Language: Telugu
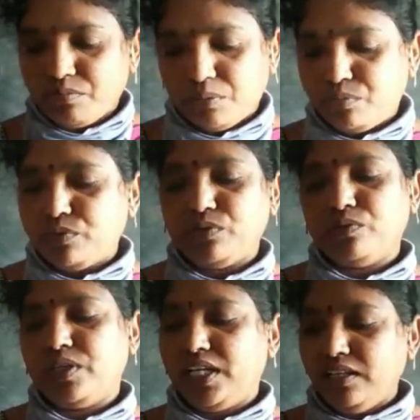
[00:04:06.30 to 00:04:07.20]
పప్పు
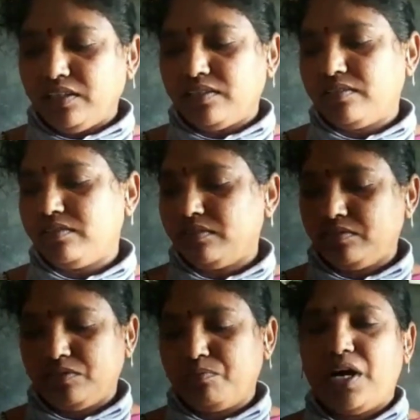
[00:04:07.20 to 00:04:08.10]
నూనె
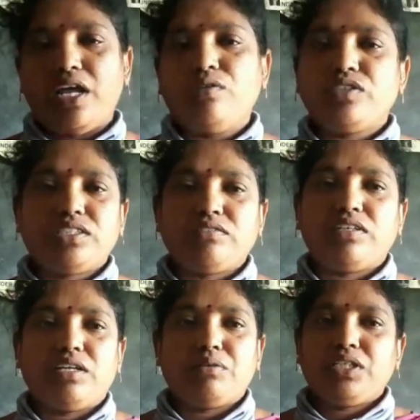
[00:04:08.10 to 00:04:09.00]
పాలు
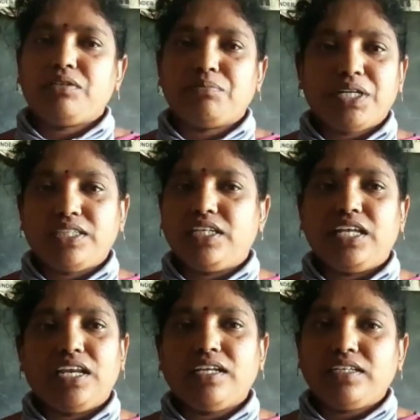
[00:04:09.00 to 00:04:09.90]
ఇస్తున్నాం ప్రతి
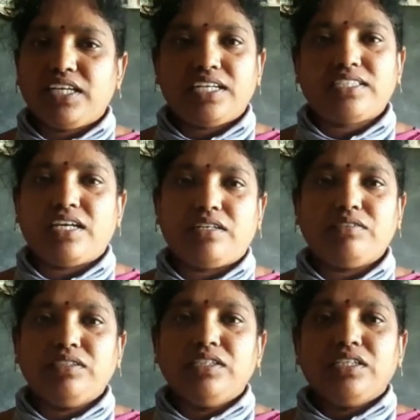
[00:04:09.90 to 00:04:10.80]
నెల
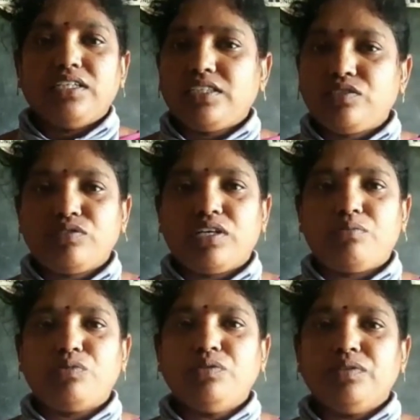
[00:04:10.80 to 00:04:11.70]
టీహెచ్ఆర్
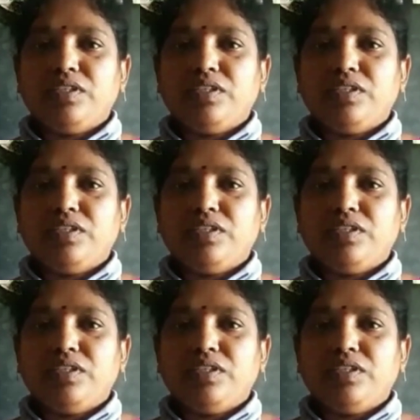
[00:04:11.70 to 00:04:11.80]
ఇస్తున్నాము